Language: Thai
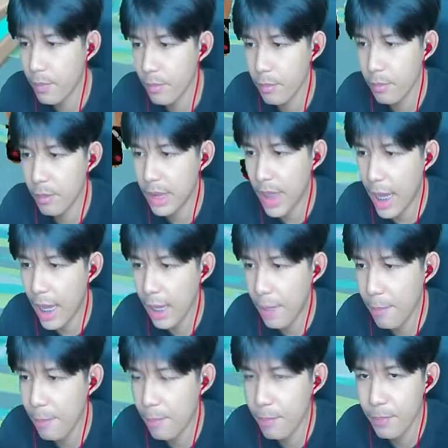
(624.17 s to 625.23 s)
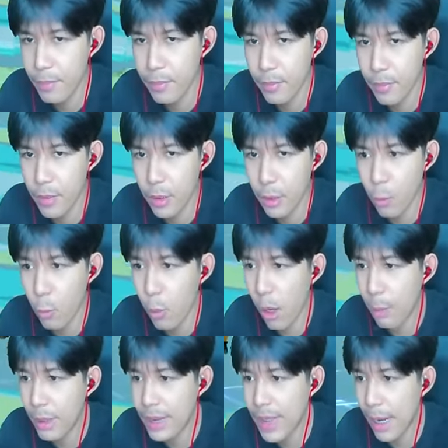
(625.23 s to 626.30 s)
เป็นไงกูอ่ะ
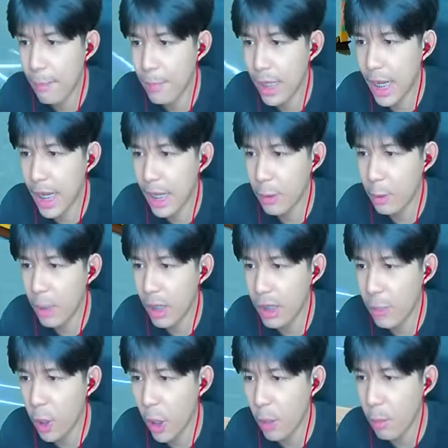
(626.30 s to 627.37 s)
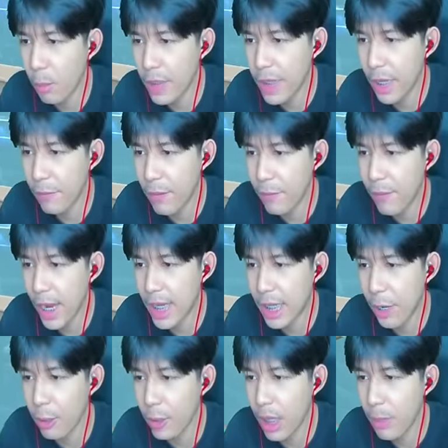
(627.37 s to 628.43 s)
มันช่ำอยู่แล้วงัดหัวเนี่ยเมื่อก่อนผมเป็นเด็กฟรีไฟ
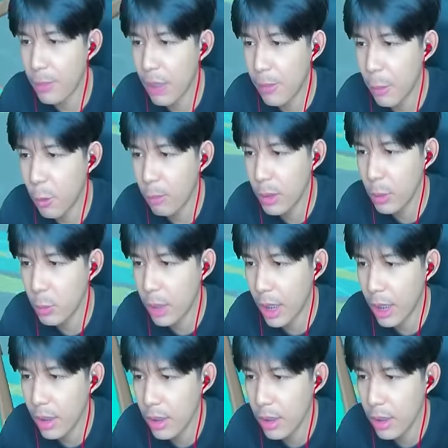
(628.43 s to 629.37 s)
เก่าด้วยนะเผื่อบางคนไม่รู้นะ